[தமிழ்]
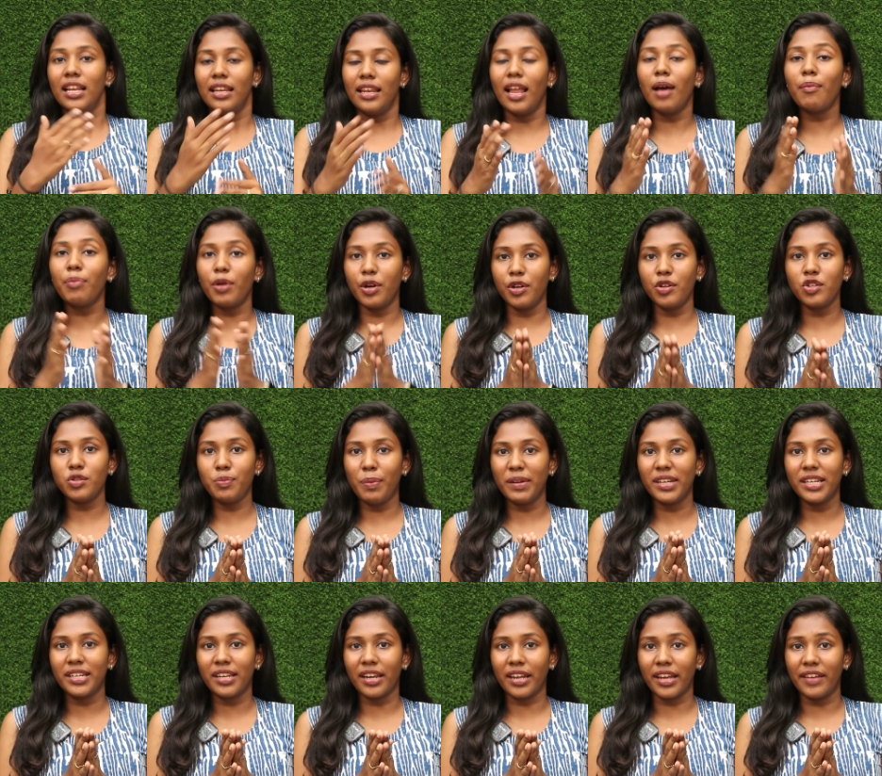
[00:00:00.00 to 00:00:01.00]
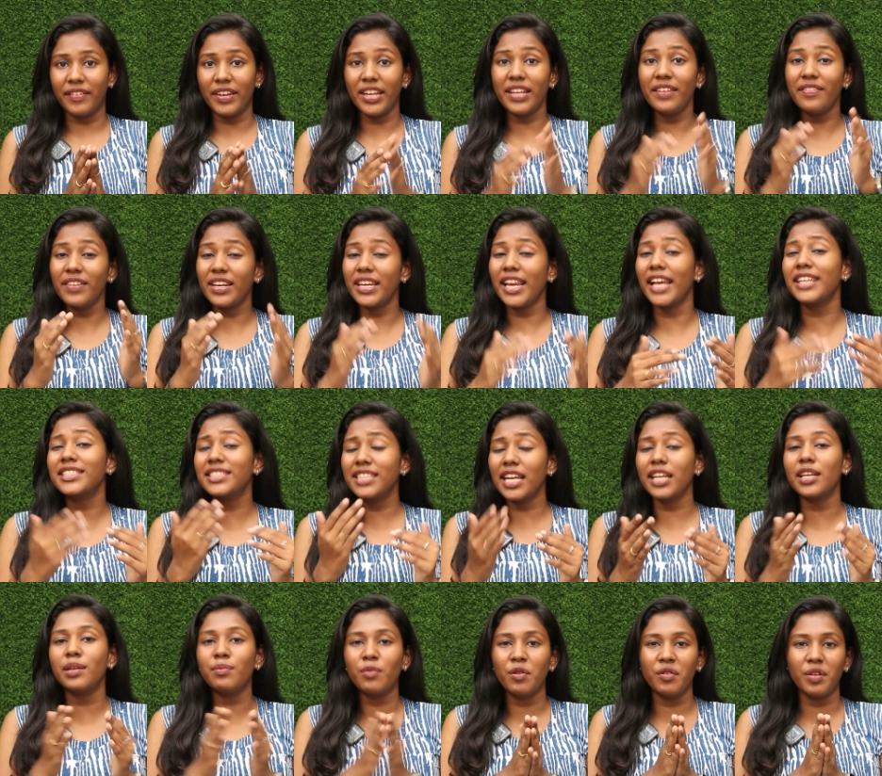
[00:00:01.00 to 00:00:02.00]
எல்லாம் ப்ரொடியூஸ் பண்ணிட்டு இருக்காரு இவர் நெக்ஸ்ட்
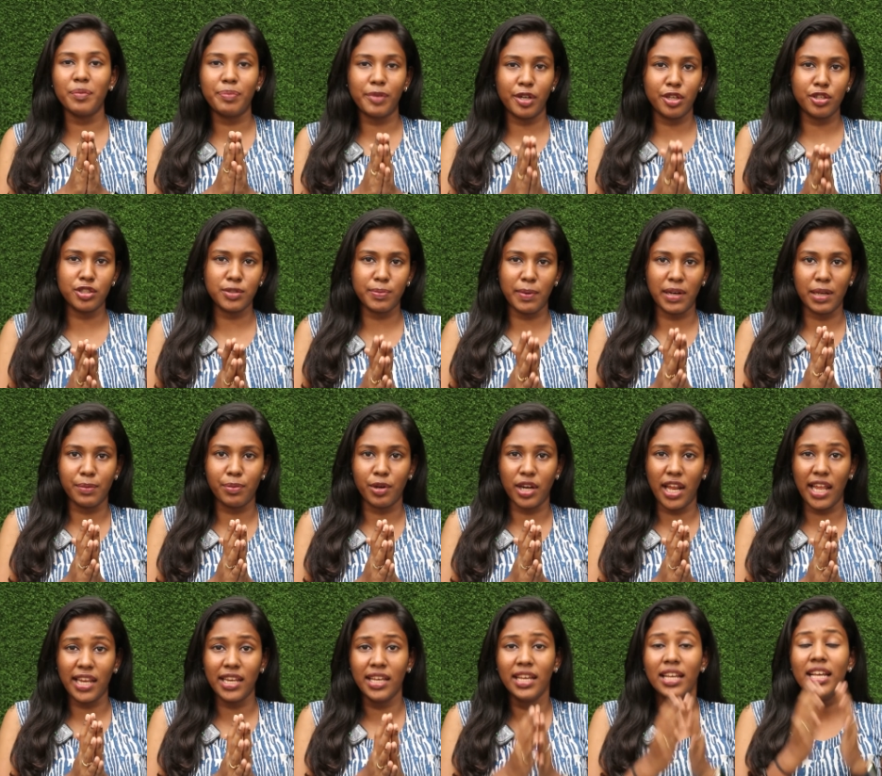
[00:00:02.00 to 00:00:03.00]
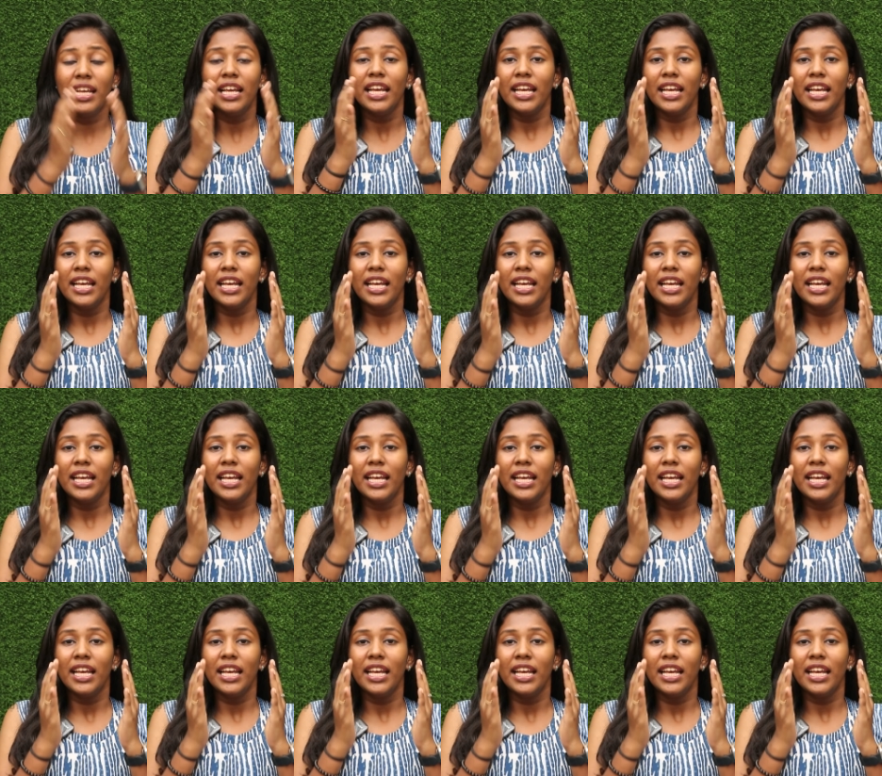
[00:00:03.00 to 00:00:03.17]
என்ன மூவி ப்ரொடியூஸ் பண்ண போறாரு